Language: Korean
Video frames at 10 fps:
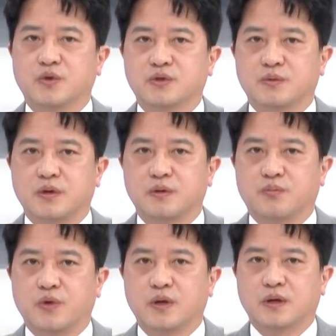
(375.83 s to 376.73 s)
모습을
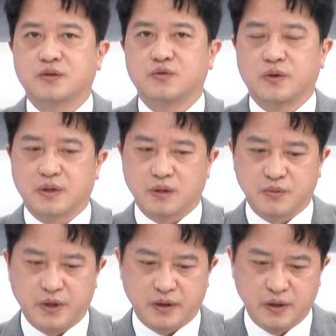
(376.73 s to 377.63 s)
보일 가능성이 높기
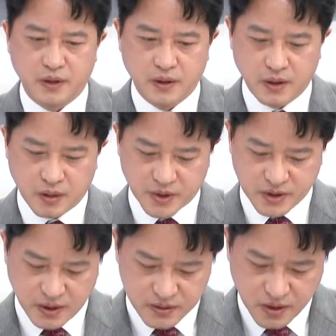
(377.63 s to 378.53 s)
때문에 아마
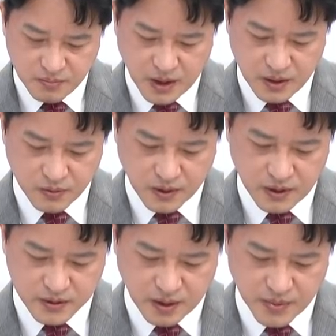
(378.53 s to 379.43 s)
시장 전망과
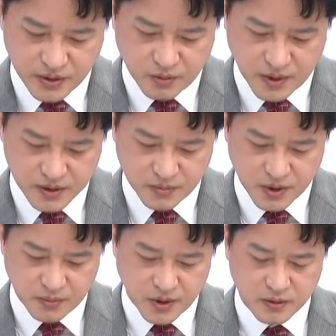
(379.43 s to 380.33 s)
관련해서 한마디로
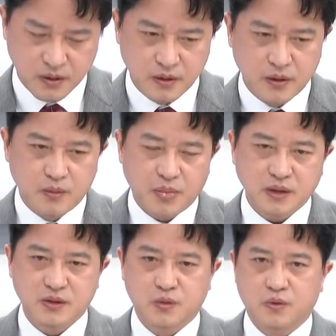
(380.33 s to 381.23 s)
말씀드리면
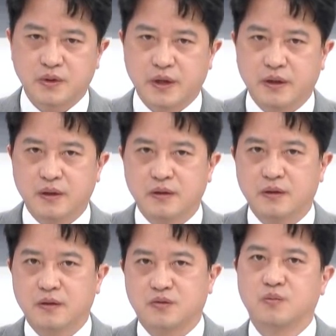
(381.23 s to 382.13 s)
박스권의
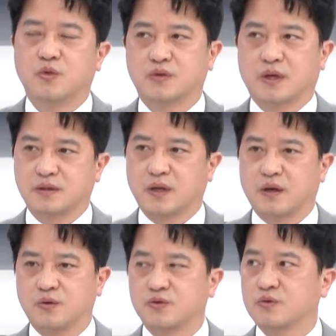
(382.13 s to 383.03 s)
종목
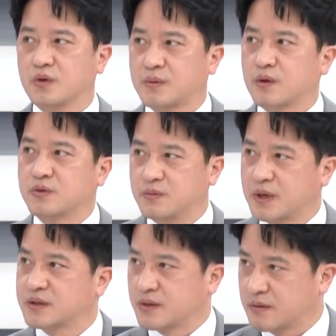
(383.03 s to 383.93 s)
장세 이 정도로 하고
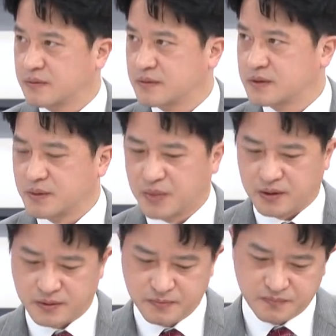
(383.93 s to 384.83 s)
넘어가죠.
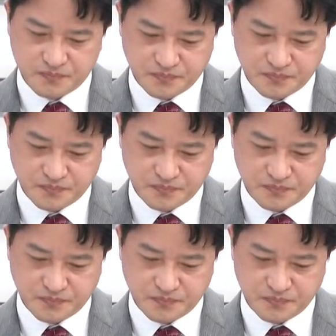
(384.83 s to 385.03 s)
전망은.